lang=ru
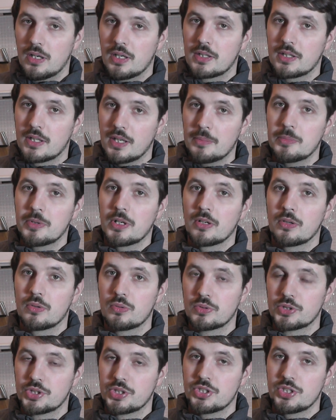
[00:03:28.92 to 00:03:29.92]
Камера
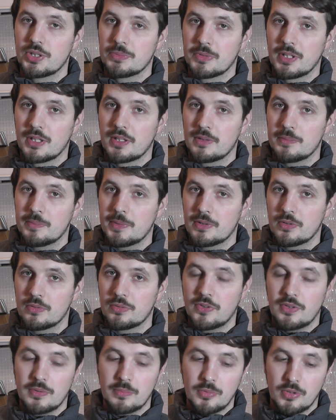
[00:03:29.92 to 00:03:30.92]
хуже, чем на Redmi Note
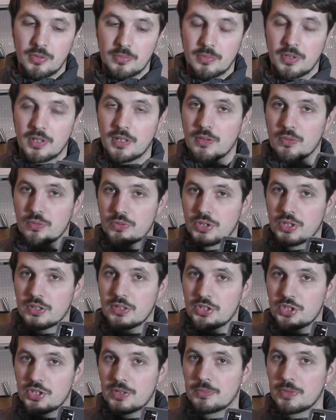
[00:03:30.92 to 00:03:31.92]
7, хуже,
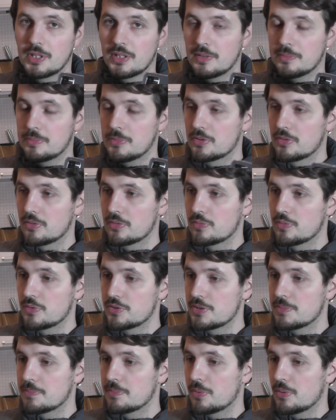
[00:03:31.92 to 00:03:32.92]
чем на Redmi Note
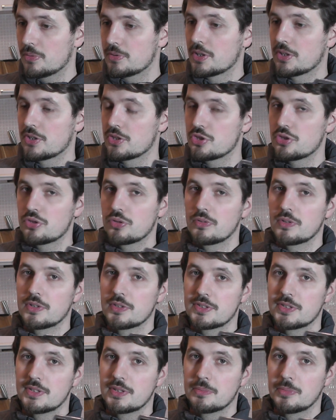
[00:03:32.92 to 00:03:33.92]
8 Pro, так еще и
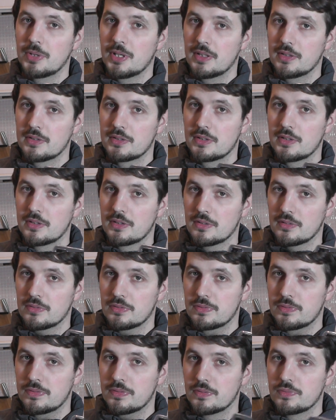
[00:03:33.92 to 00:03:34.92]
снимает э,
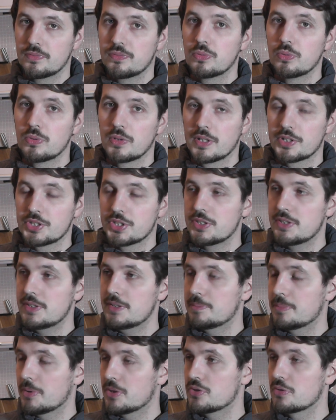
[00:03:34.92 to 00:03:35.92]
Full
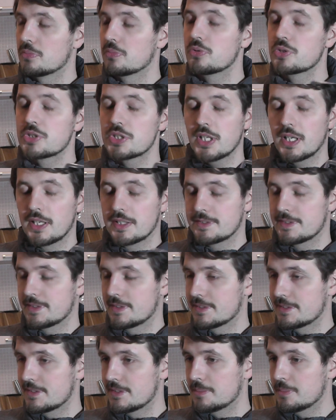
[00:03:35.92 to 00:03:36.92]
HD, причем ужасно
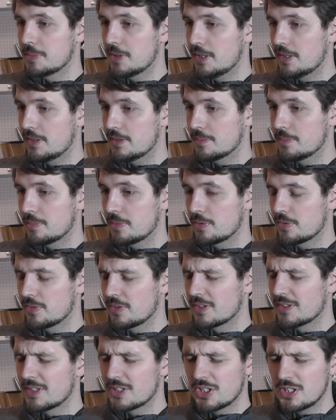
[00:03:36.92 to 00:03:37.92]
снимает,
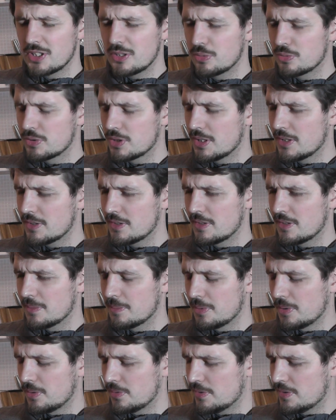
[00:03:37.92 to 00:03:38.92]
просто даже не ужасно, а
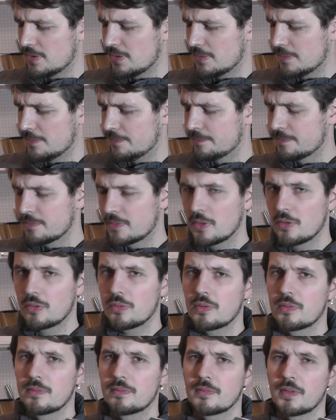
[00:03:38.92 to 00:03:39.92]
просто,
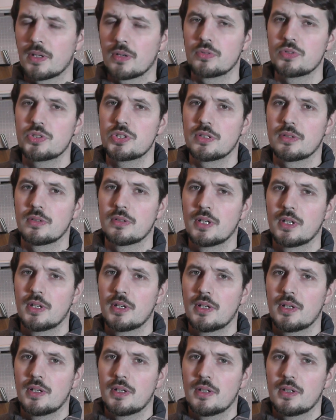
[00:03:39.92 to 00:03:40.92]
ну, короче,
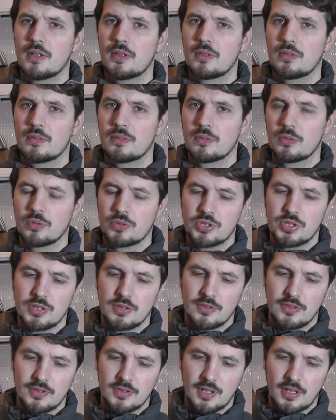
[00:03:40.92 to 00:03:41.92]

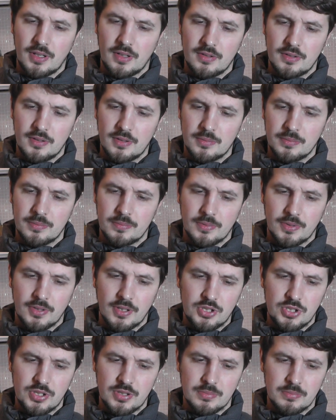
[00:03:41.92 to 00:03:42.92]
очень странно,
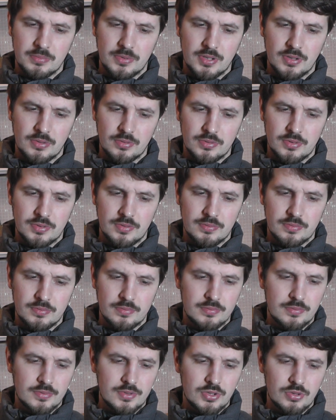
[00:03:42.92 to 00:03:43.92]
зачем делать
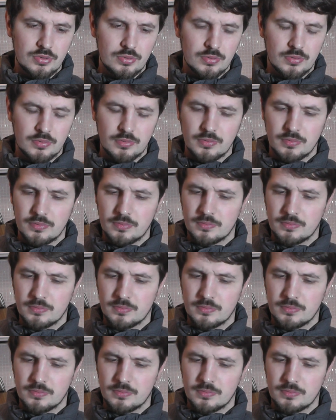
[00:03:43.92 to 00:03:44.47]
видео